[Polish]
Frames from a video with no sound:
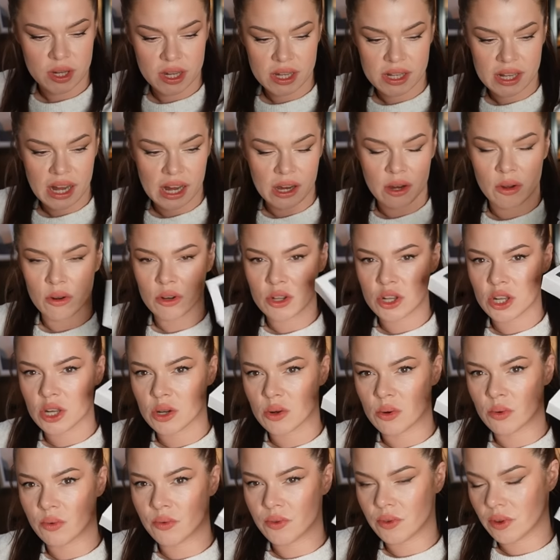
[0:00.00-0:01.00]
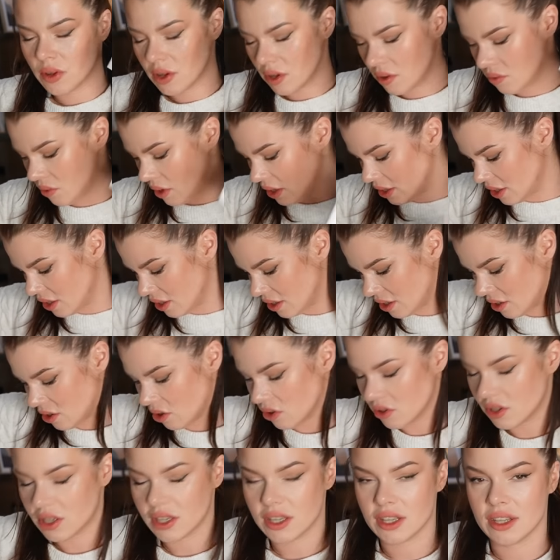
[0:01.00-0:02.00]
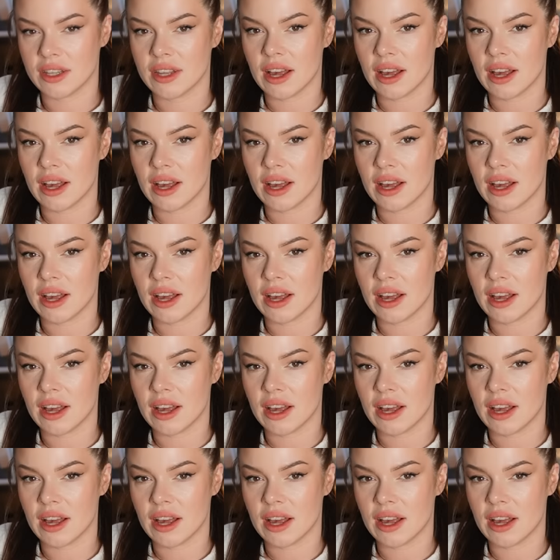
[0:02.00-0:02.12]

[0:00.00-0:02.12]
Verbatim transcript: kilka kolczyków e, właśnie stąd i